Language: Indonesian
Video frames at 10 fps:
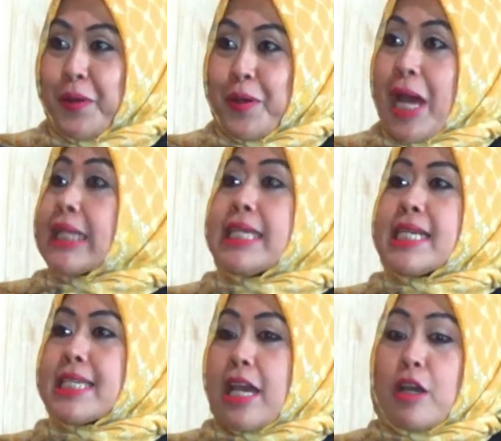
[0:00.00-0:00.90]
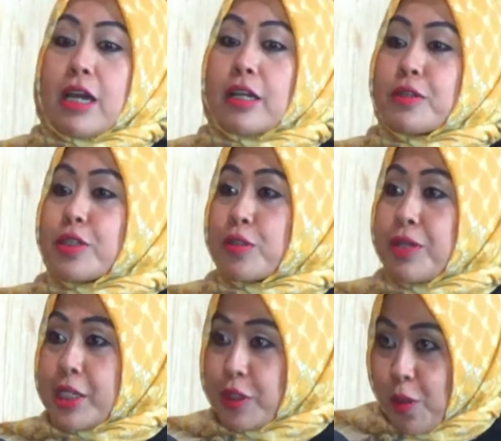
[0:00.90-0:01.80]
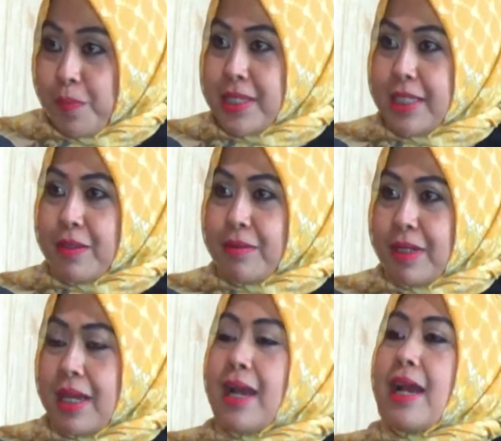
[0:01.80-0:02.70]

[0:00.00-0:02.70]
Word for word: Mhm. artinya saya harus sudah stop di situ